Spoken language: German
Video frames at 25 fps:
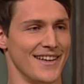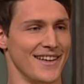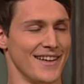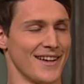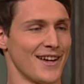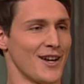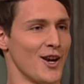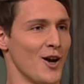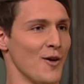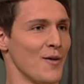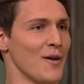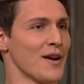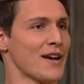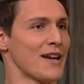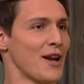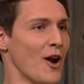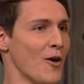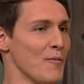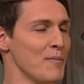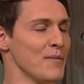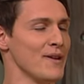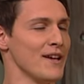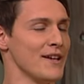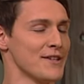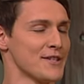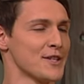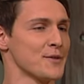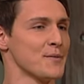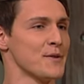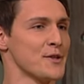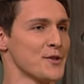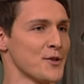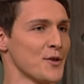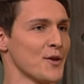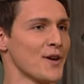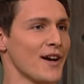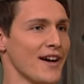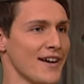Komm! Glaub, glaubt mir jetzt
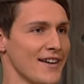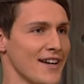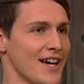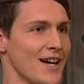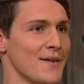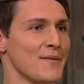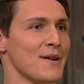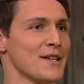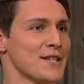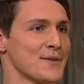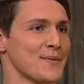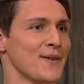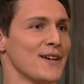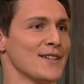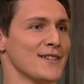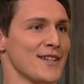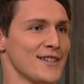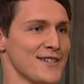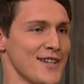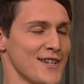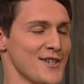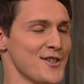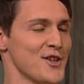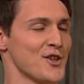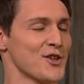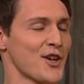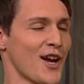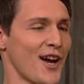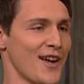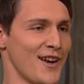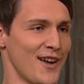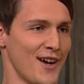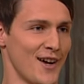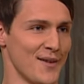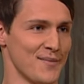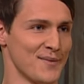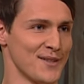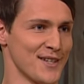sowieso keiner, aber ja. es war tatsächlich
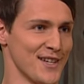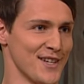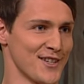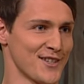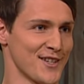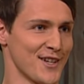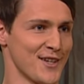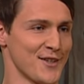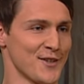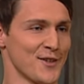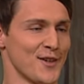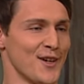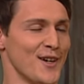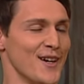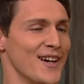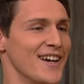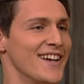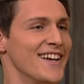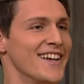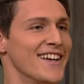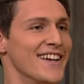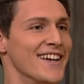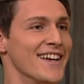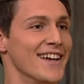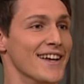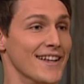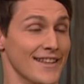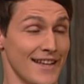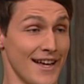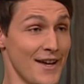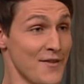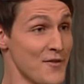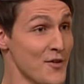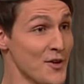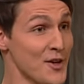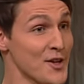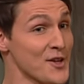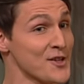keine Absicht. Also, nee. Mh.
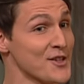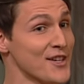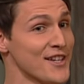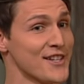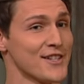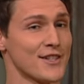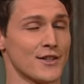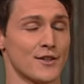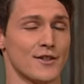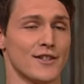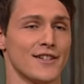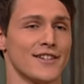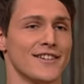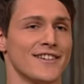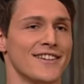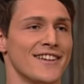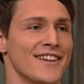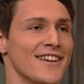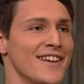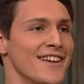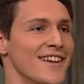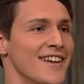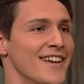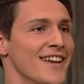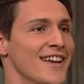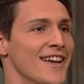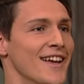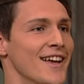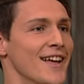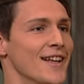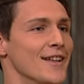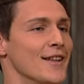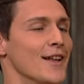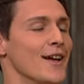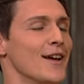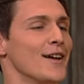Nein, wirklich nicht. Und weil du ja.